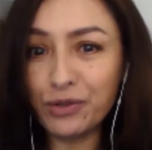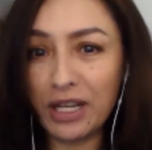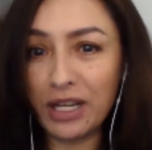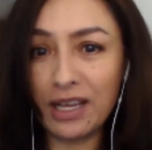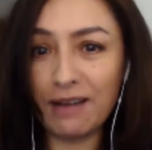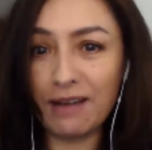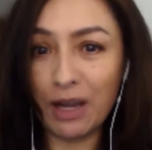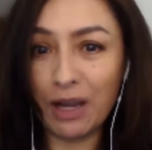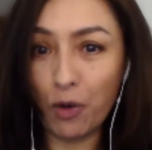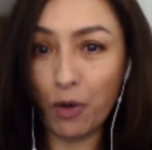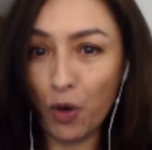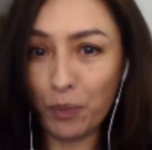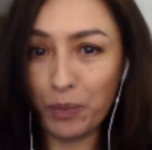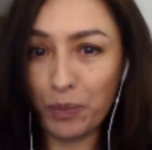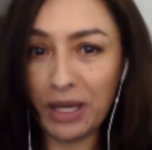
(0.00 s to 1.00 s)
en IAB
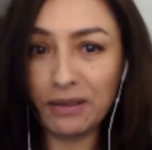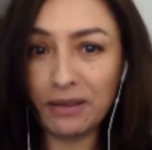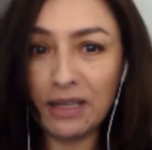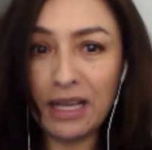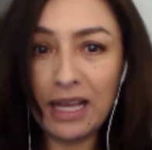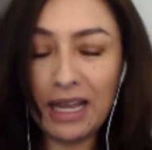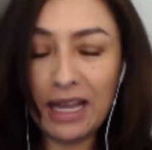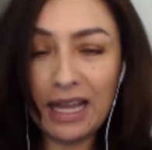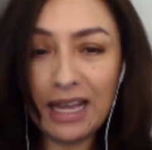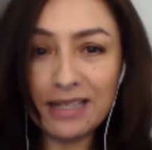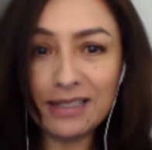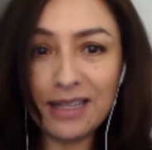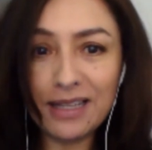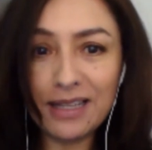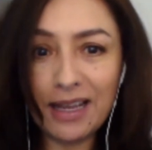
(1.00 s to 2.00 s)
Colombia
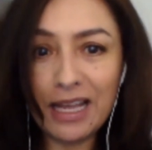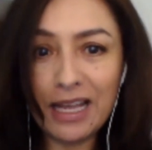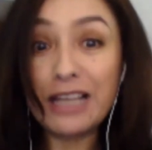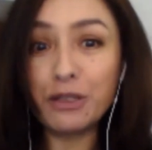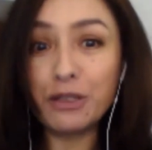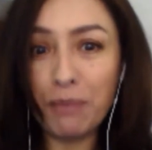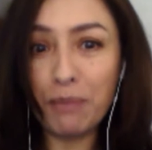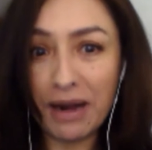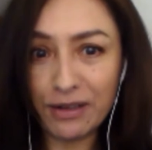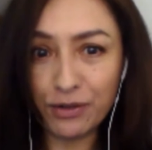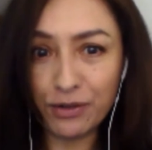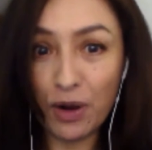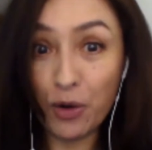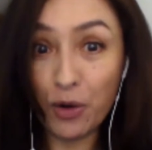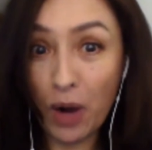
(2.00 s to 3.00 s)
este
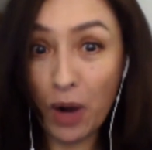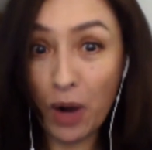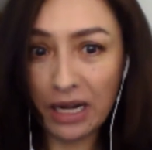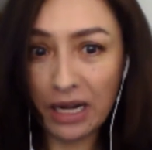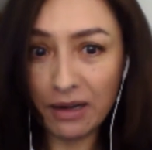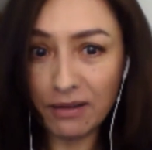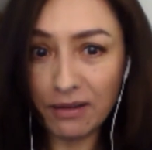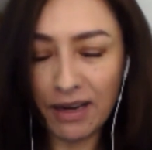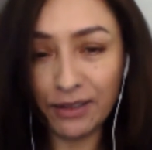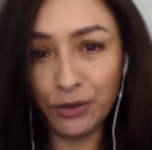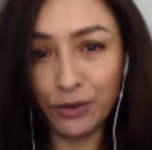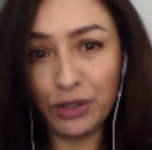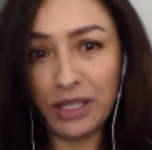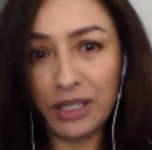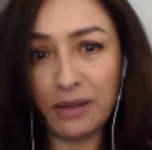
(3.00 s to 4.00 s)
espacio anual
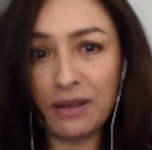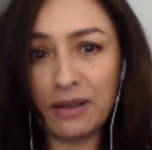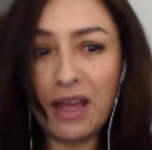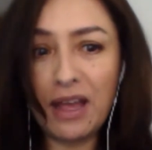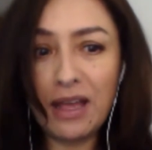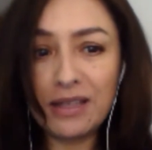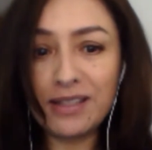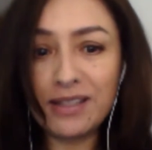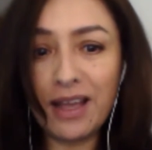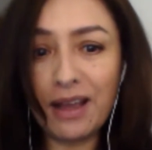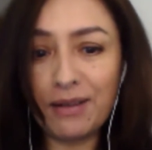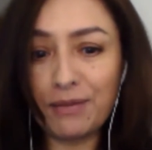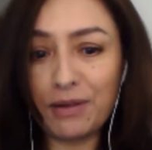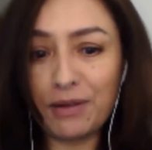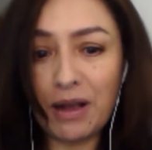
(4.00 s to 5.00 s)
en donde
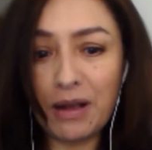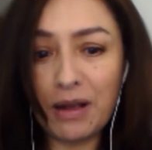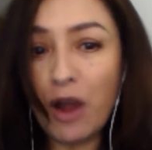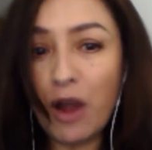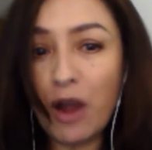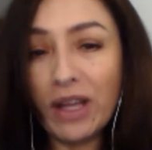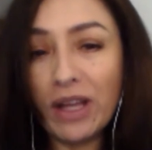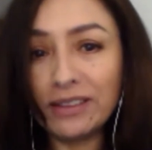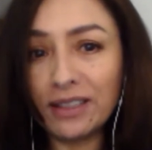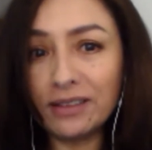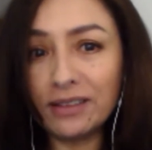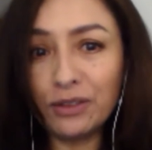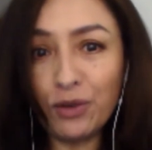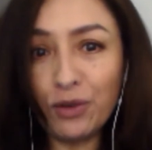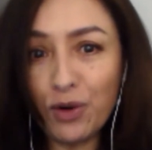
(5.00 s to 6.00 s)
se
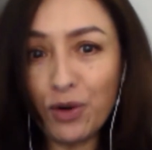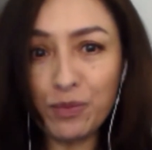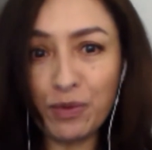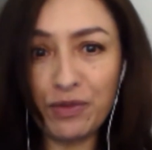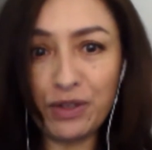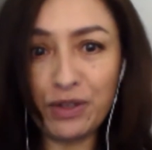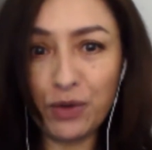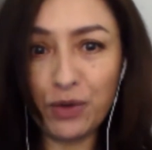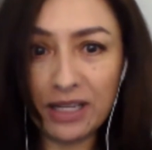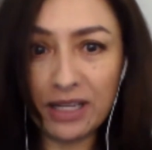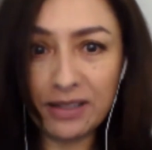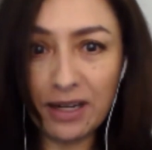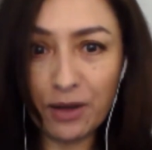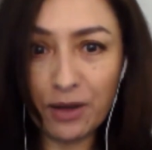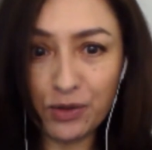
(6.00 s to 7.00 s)
encuentran todos los
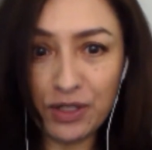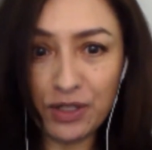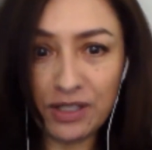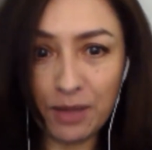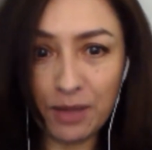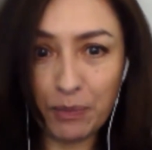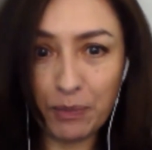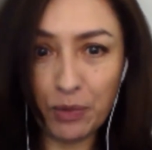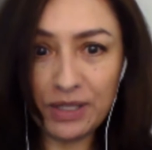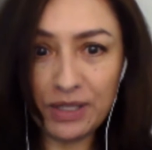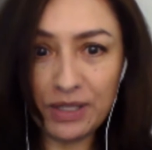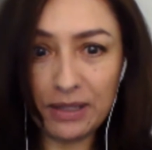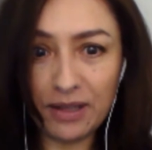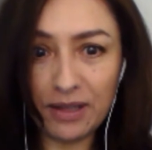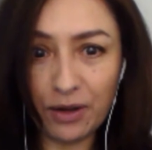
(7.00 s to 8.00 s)
profesionales del ecosistema
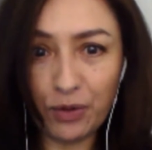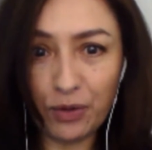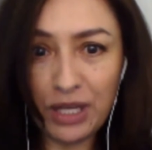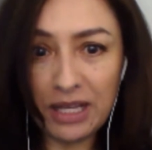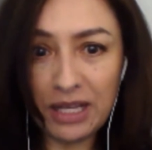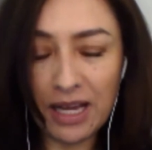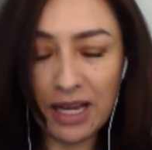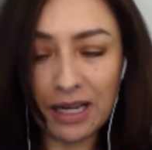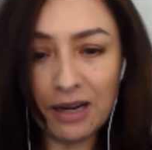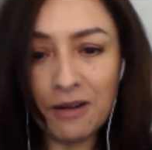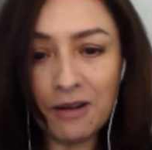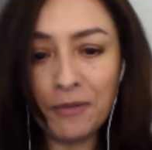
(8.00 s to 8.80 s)
publicitario digital